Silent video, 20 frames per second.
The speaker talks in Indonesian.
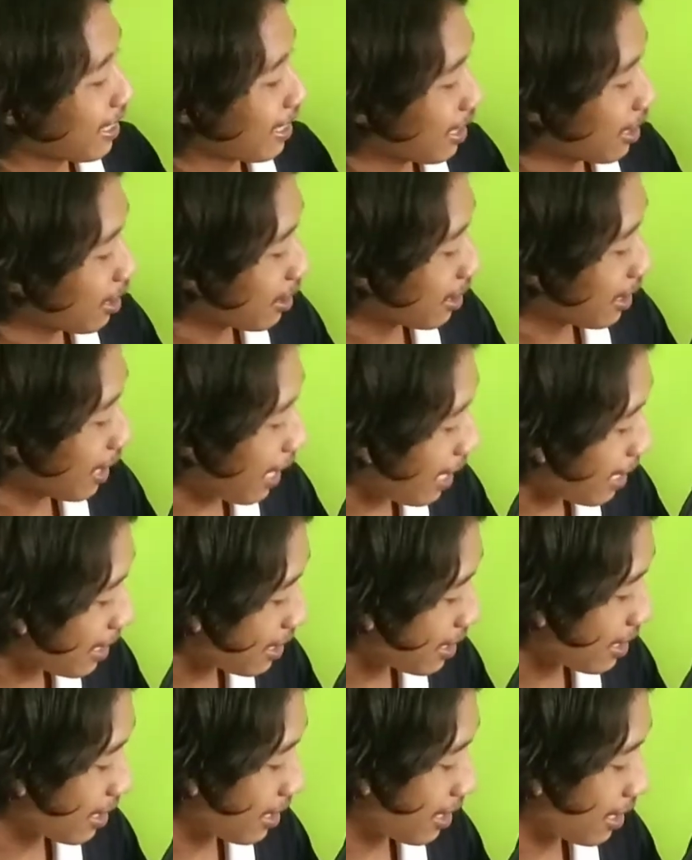ini
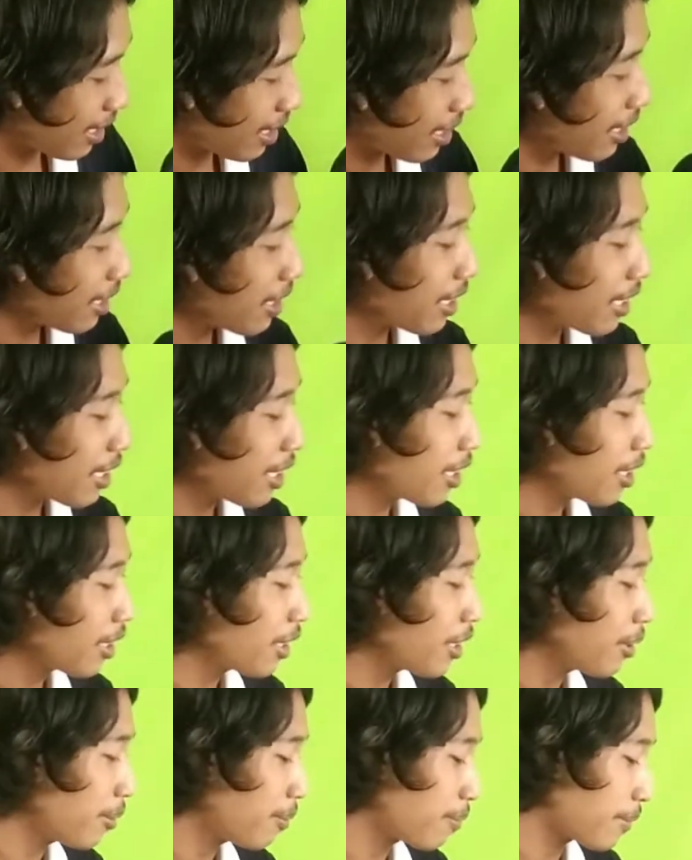tas ini
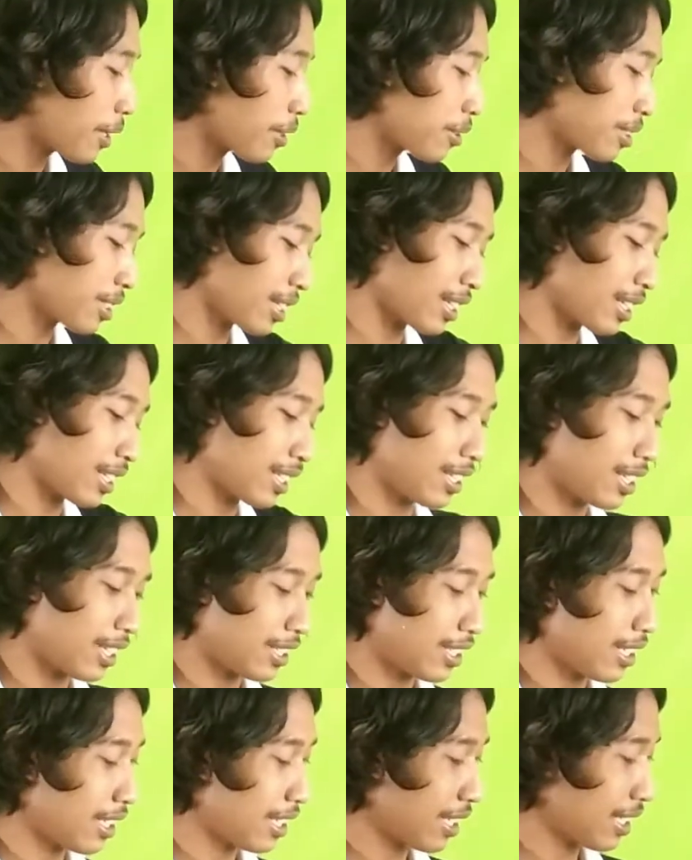bagus ya guys
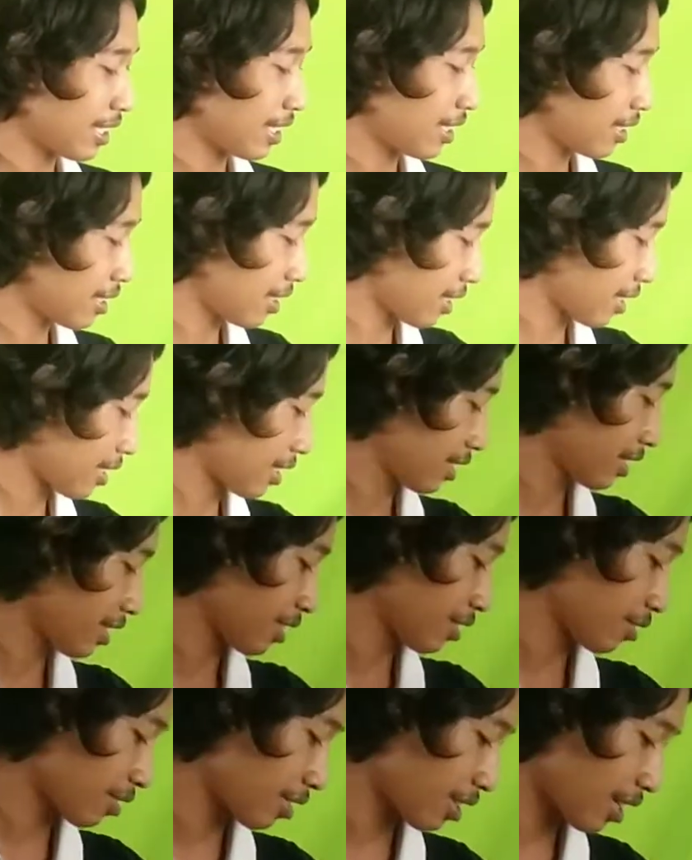tasnya guys nah, dan
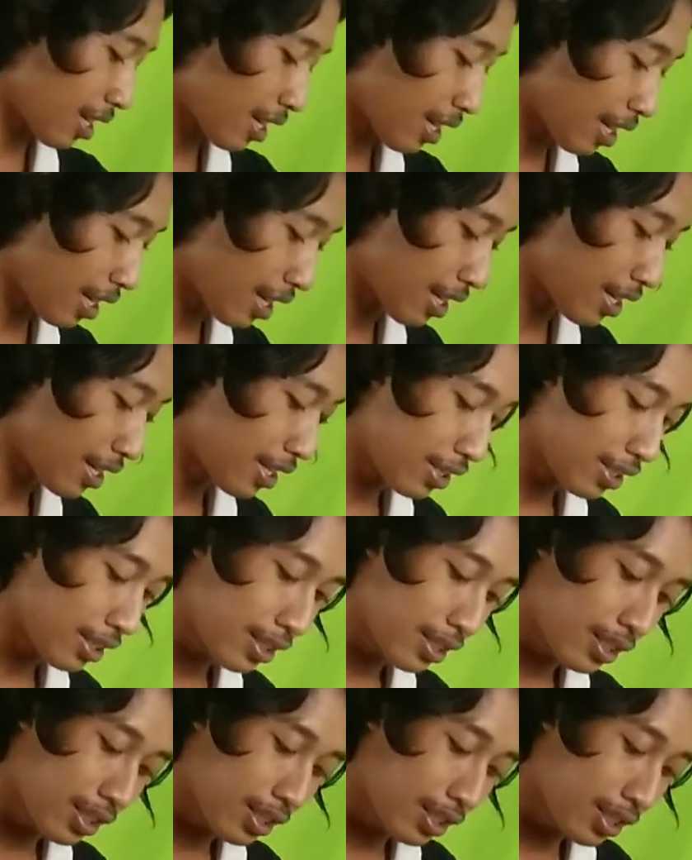juga
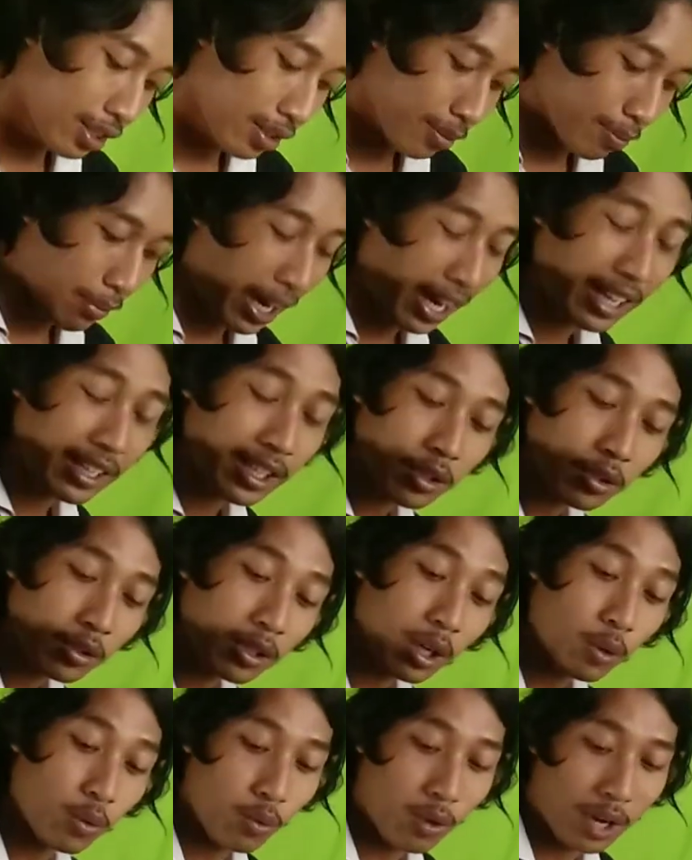bahannya
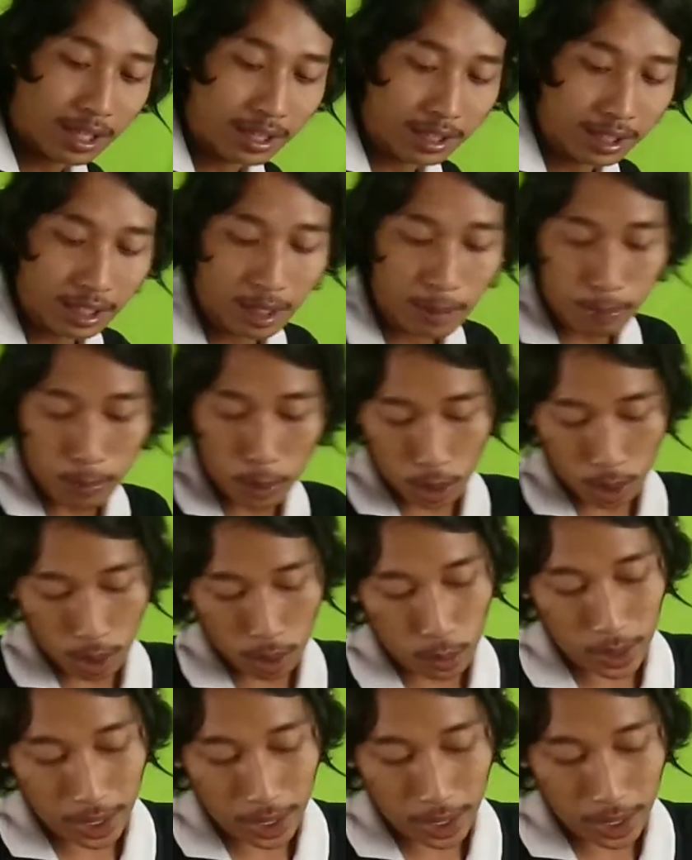juga kuat ini polo